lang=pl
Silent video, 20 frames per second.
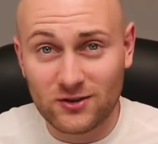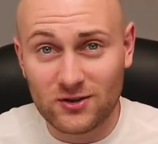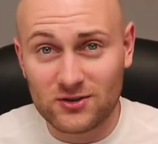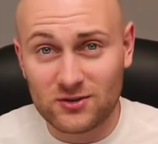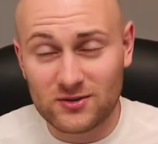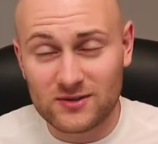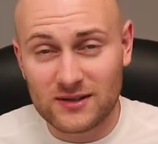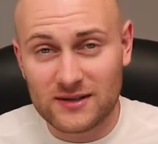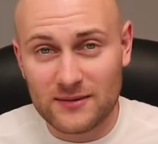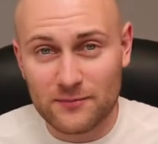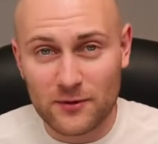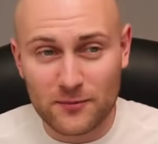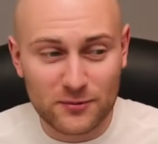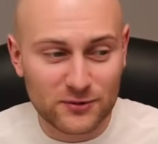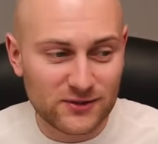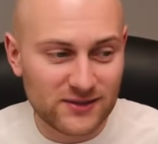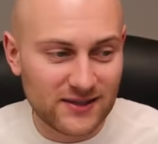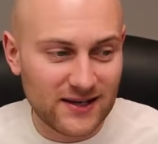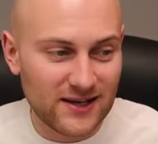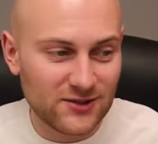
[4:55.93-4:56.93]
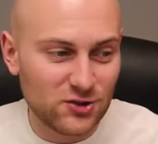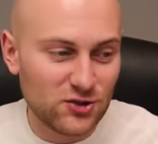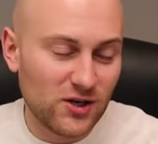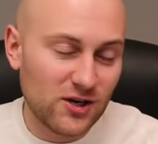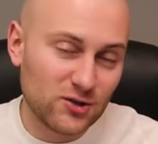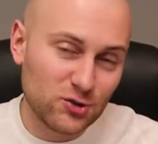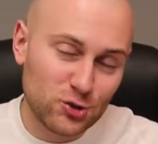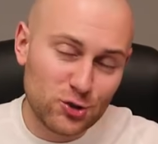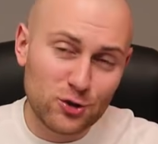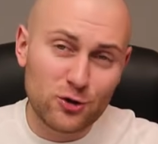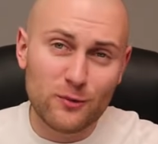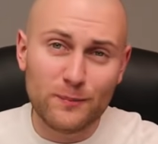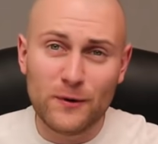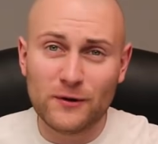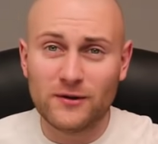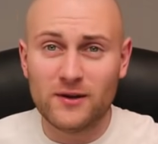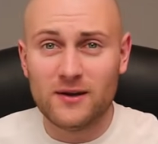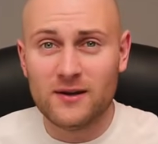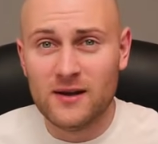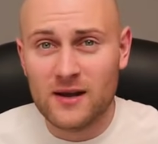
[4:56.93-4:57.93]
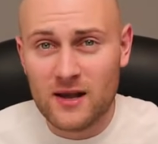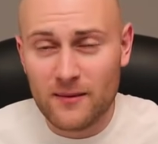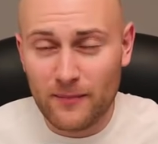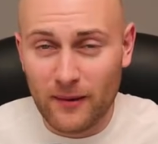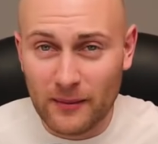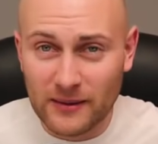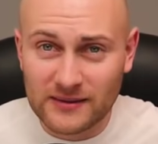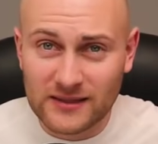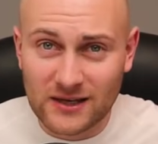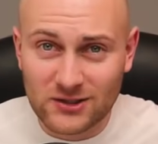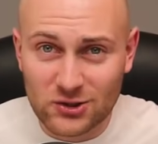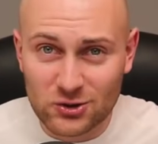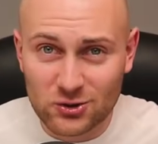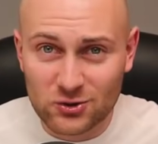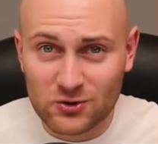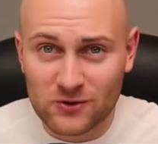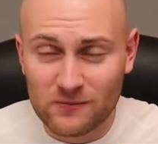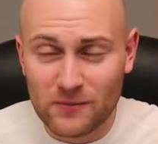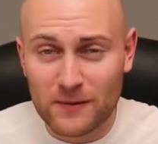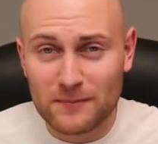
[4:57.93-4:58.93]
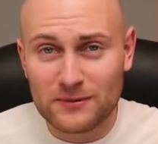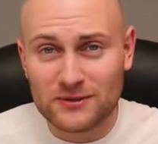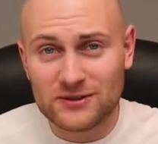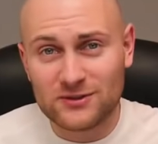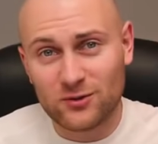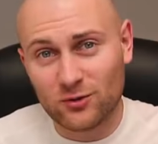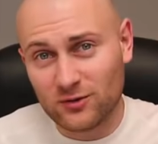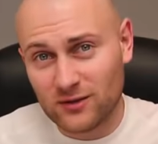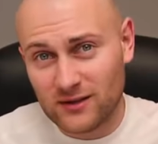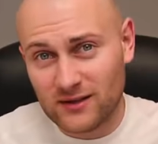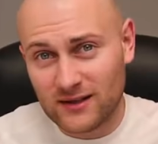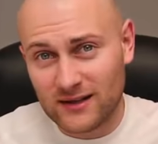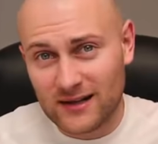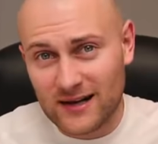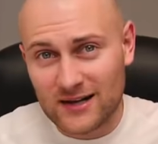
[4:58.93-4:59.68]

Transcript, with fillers: To jest ostatnia propozycja na dzisiaj. Trzy kupony. Pamiętajcie, że to są propozycje od innych